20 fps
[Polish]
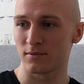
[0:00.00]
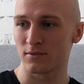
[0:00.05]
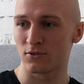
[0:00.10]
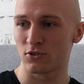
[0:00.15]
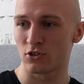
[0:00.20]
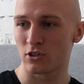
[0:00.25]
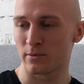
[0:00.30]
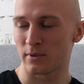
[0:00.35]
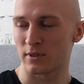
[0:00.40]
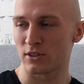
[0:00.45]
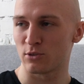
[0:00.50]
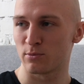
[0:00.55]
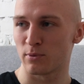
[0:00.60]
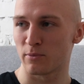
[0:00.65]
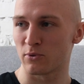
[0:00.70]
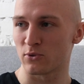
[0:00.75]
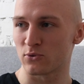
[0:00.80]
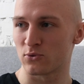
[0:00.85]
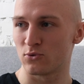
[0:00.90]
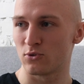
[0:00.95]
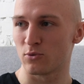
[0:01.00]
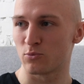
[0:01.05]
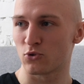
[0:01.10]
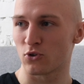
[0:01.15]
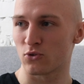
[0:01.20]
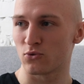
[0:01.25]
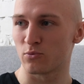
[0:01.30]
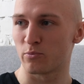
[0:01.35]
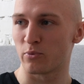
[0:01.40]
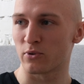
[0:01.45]
trzeba iść po prostu do
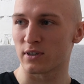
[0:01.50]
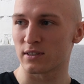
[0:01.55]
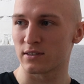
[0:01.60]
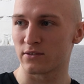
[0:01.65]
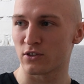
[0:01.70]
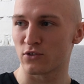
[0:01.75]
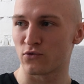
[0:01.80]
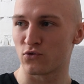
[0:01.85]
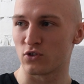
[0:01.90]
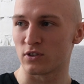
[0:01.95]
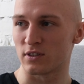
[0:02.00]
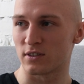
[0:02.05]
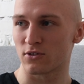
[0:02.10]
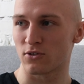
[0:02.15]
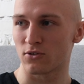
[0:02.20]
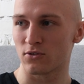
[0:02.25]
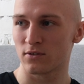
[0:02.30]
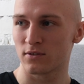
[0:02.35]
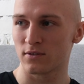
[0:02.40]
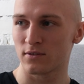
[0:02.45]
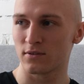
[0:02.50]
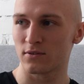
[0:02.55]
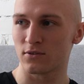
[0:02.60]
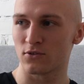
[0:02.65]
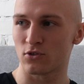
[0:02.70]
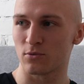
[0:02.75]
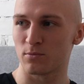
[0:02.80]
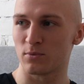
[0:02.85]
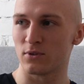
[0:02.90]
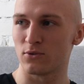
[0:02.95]
przodu, pokazywać wszystko,
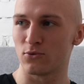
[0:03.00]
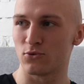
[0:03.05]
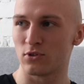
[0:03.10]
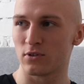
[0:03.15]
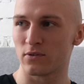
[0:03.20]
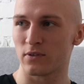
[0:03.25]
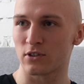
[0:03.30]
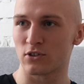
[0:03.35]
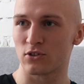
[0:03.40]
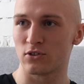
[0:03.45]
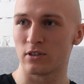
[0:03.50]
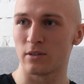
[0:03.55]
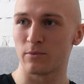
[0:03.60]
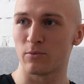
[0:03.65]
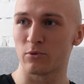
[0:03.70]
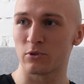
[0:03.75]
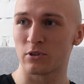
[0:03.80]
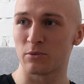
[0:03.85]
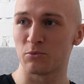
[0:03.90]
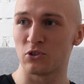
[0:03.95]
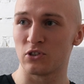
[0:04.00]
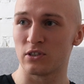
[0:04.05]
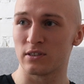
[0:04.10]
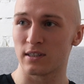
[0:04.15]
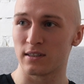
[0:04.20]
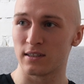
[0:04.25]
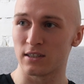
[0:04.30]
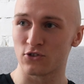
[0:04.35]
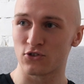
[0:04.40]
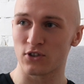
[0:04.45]
żeby ludzie właśnie nie, potem się nie
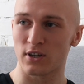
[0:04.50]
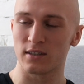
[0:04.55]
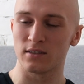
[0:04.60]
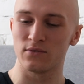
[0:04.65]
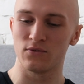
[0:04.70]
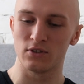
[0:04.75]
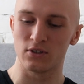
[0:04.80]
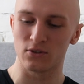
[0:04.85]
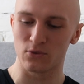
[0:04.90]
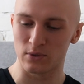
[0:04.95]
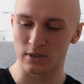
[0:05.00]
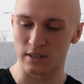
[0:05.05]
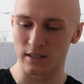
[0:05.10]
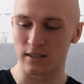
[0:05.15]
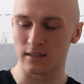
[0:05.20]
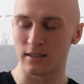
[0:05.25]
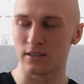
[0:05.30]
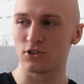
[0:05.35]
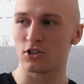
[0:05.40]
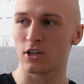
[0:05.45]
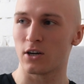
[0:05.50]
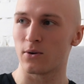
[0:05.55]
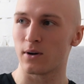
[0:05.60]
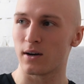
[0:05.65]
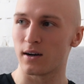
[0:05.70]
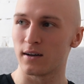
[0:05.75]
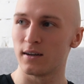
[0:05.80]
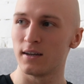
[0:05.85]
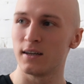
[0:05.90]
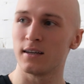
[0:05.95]
zadręczali, widzą idealne
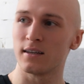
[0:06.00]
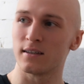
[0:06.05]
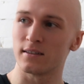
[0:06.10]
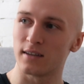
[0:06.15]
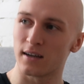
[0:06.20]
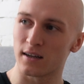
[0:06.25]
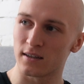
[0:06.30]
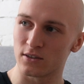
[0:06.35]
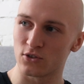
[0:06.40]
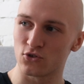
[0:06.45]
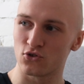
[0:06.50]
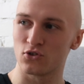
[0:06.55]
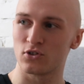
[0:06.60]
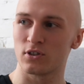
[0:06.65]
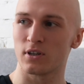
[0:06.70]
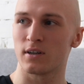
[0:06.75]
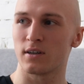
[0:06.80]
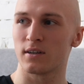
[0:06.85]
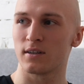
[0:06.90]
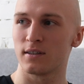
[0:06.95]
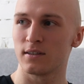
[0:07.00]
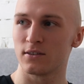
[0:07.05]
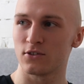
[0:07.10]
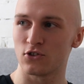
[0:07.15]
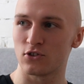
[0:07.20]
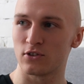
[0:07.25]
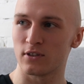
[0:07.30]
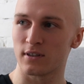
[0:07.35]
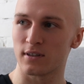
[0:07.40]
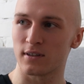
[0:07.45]
ciała, idealne życia
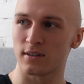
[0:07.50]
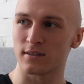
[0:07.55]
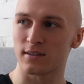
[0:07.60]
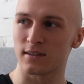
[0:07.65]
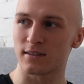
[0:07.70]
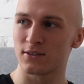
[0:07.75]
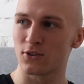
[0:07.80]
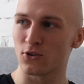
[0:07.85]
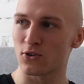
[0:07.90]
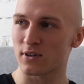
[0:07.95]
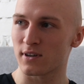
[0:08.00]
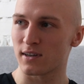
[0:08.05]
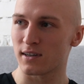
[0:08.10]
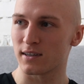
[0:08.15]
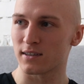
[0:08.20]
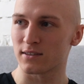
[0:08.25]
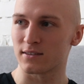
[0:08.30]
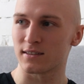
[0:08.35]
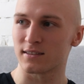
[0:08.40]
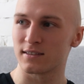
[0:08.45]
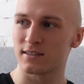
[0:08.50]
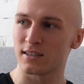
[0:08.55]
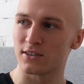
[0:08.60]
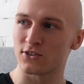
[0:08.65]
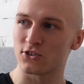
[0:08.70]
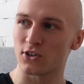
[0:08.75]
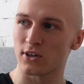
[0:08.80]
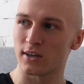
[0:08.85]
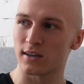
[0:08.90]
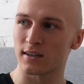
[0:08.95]
gdzieś na, na storkach, na
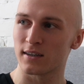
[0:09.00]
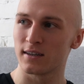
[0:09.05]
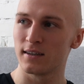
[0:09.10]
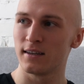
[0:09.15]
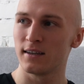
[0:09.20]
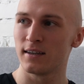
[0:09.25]
zdjęciach,